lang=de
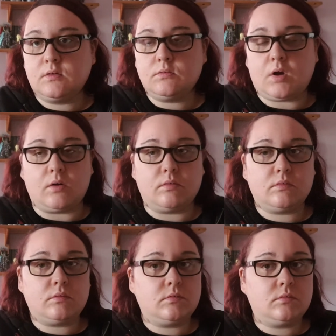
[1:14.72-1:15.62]
Ja,
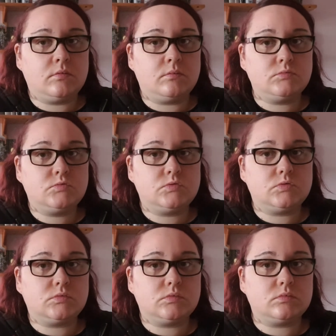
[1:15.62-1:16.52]
und
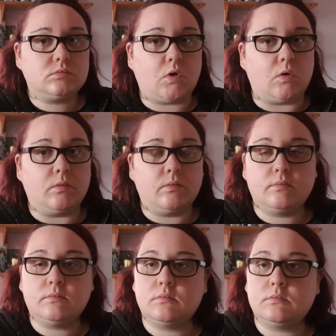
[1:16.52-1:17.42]
ja,
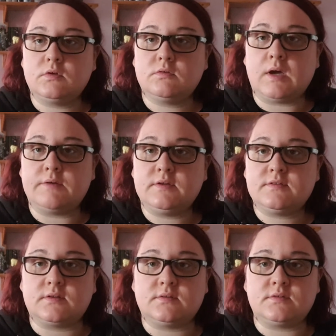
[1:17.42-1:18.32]
das war, wie
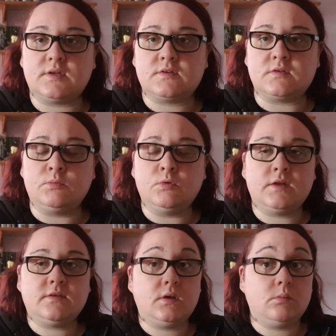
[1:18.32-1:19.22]
gesagt, das erste Buch
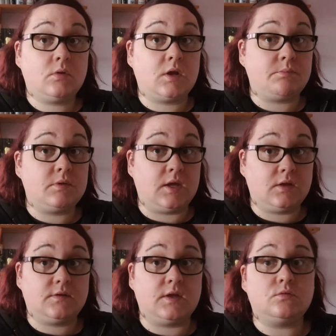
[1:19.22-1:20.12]
jetzt in dem Jahr. Hat mir
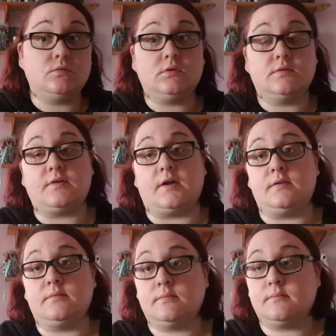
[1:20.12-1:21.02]
echt sehr gut gefallen.